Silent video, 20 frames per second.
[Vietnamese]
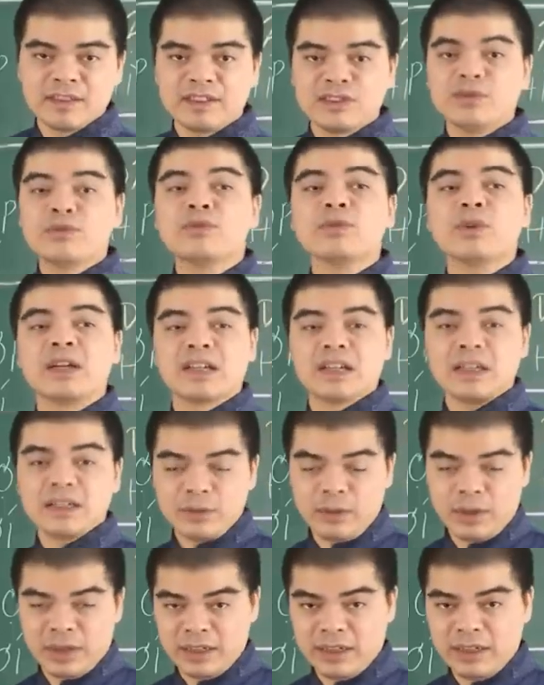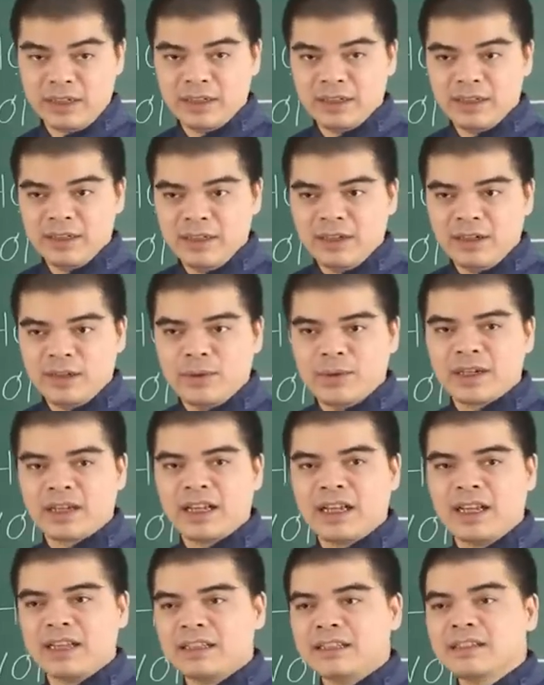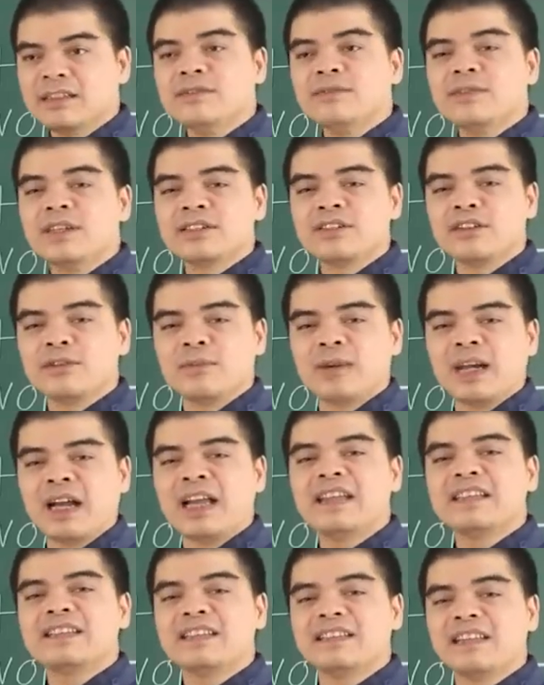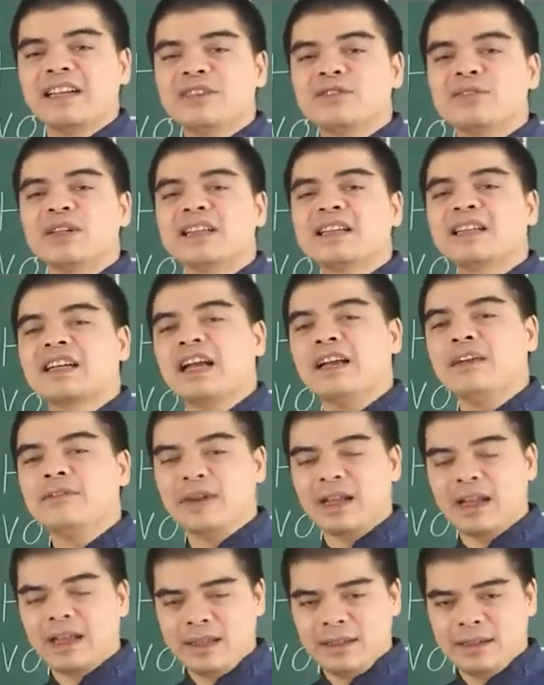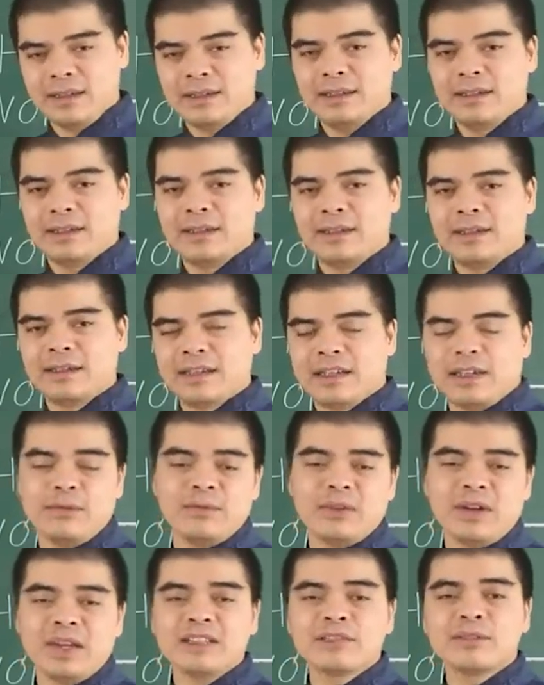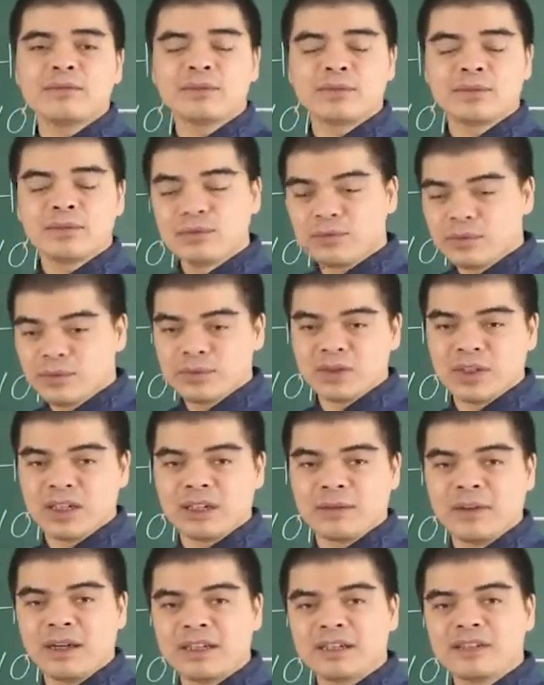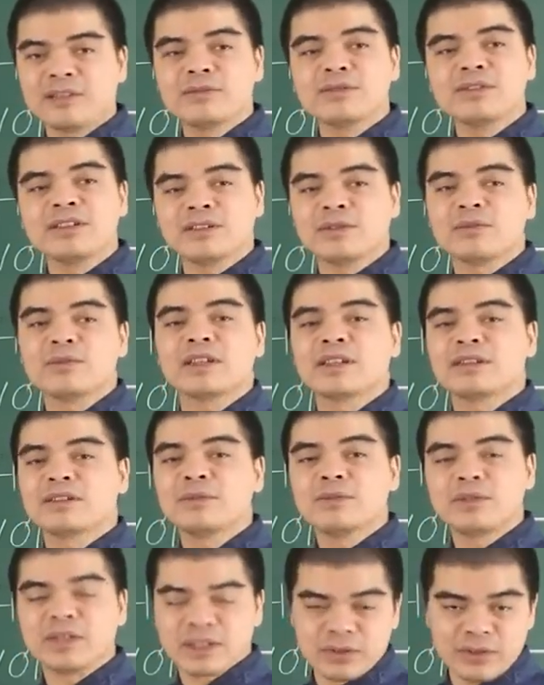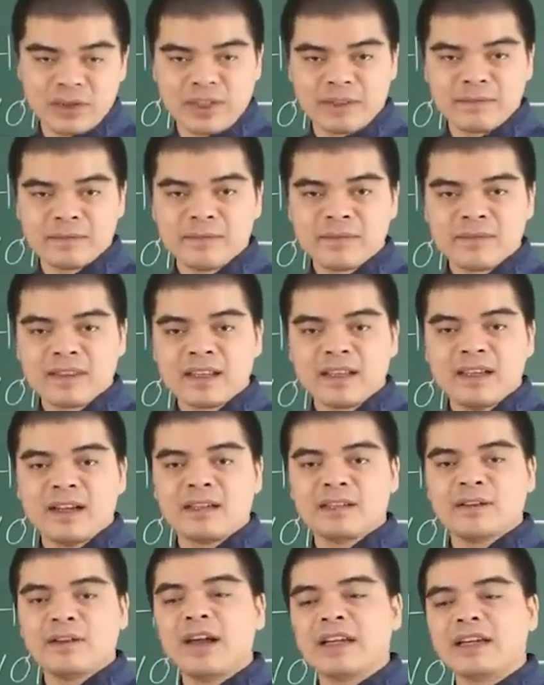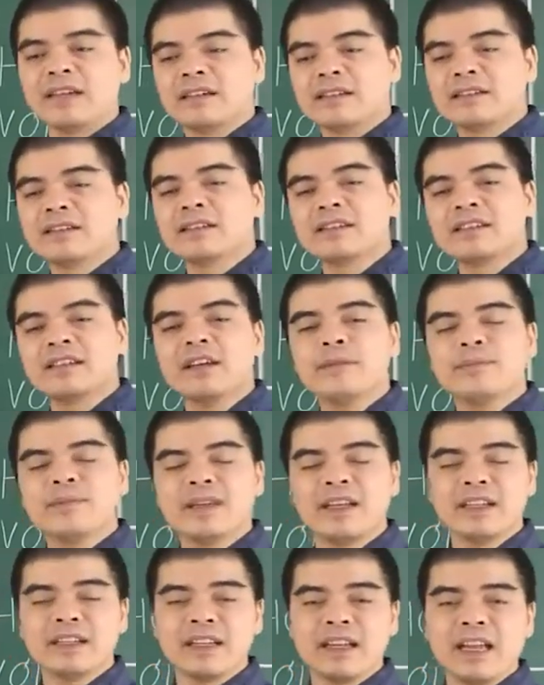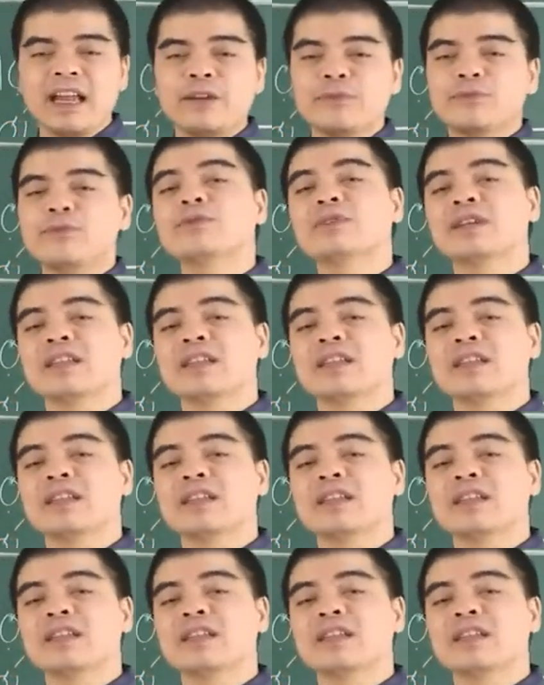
xung tuổi khác tuổi ấy, hoặc là những vợ chồng mà hay xảy ra chuyện cãi vã cãi vã trong công chuyện làm ăn cũng như trong công chuyện kinh doanh nó ảnh hưởng trực tiếp đến cái hạnh phúc